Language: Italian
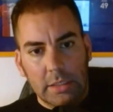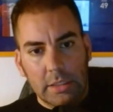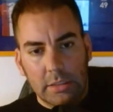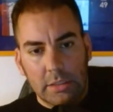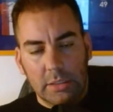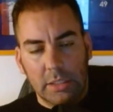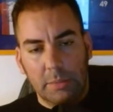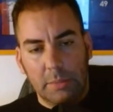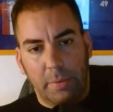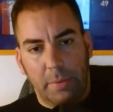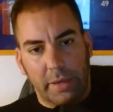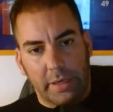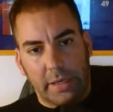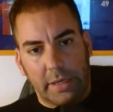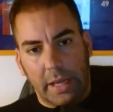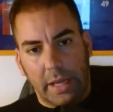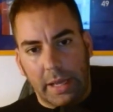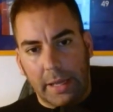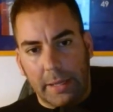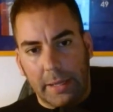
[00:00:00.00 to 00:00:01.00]
Sì,
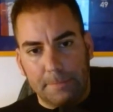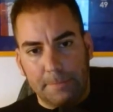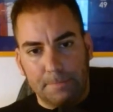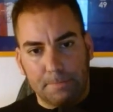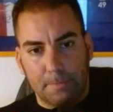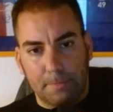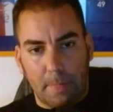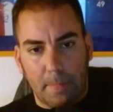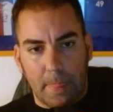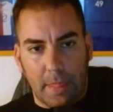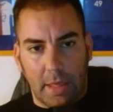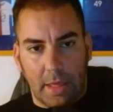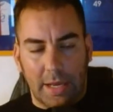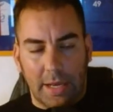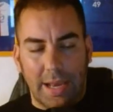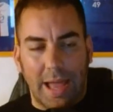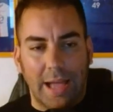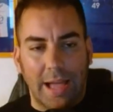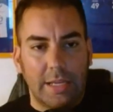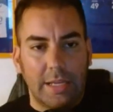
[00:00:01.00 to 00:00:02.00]
perché
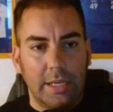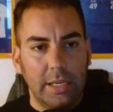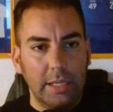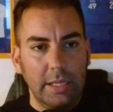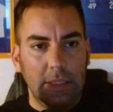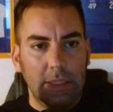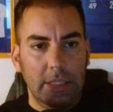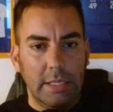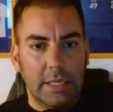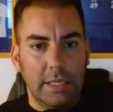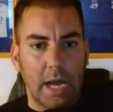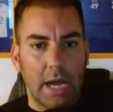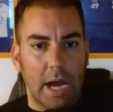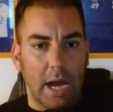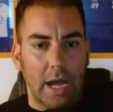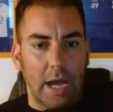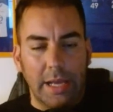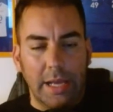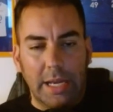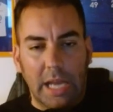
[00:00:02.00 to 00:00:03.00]
la
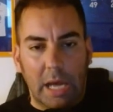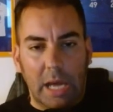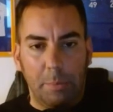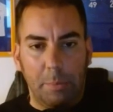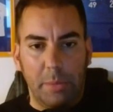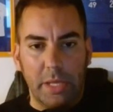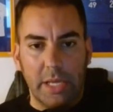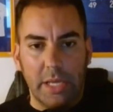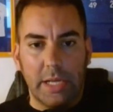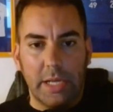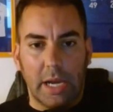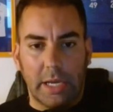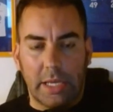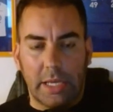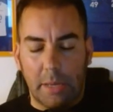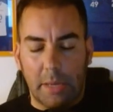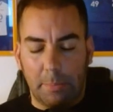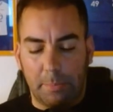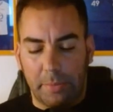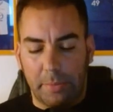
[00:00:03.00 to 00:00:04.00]
critica e la piega che
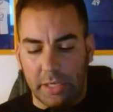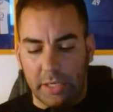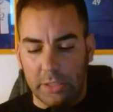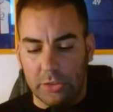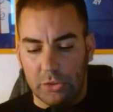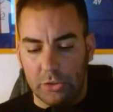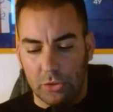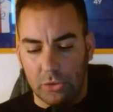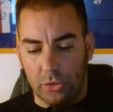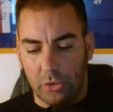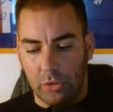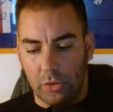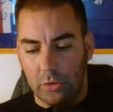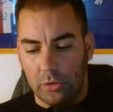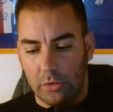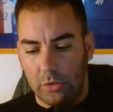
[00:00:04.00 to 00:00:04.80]
ha preso